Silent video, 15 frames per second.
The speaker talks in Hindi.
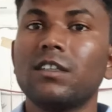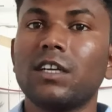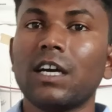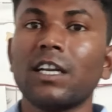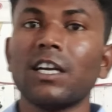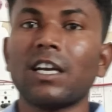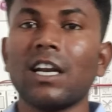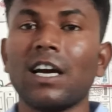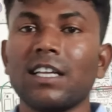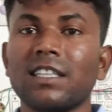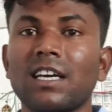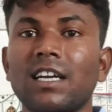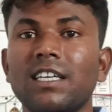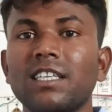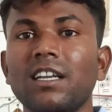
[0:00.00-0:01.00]
का रेट
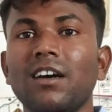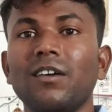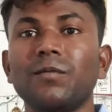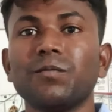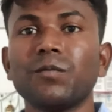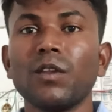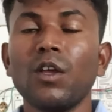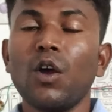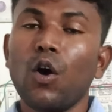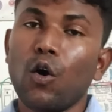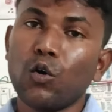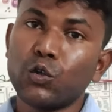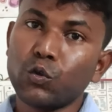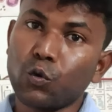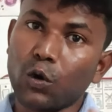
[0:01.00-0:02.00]
लगाता है ठीक ना
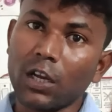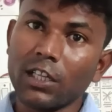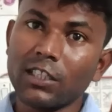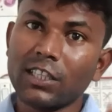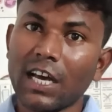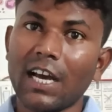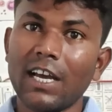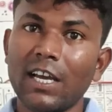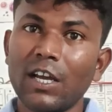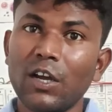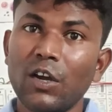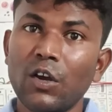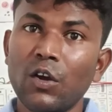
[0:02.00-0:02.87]
और जो खरीदता है